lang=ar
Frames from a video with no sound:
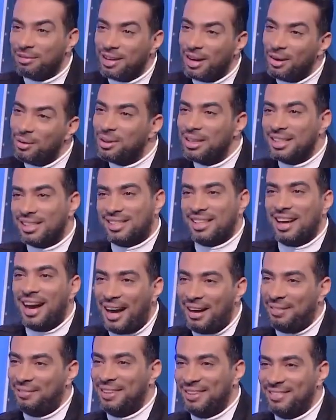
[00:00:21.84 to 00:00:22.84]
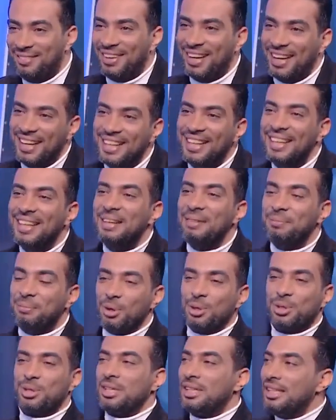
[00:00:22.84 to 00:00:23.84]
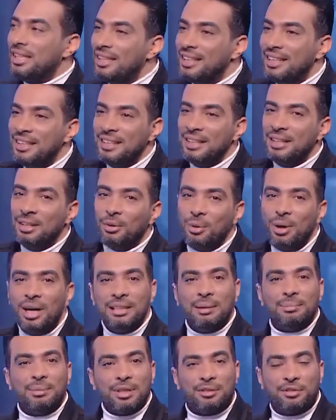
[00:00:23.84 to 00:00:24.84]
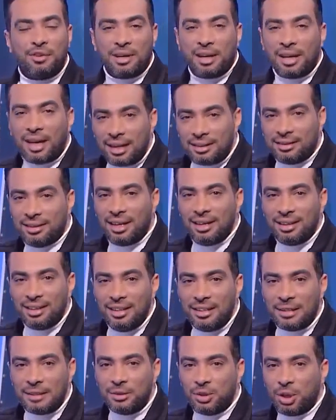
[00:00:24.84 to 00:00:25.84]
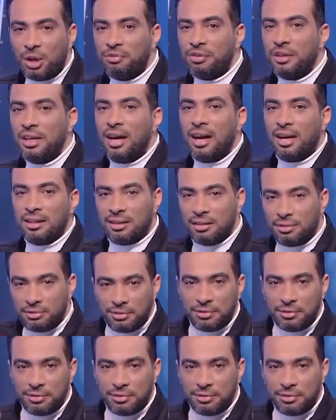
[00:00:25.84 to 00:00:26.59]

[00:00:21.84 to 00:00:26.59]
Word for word: في الاول استحمل انا معاك الصبح والله بص واحنا بنتفرج على التقرير شاف الهدف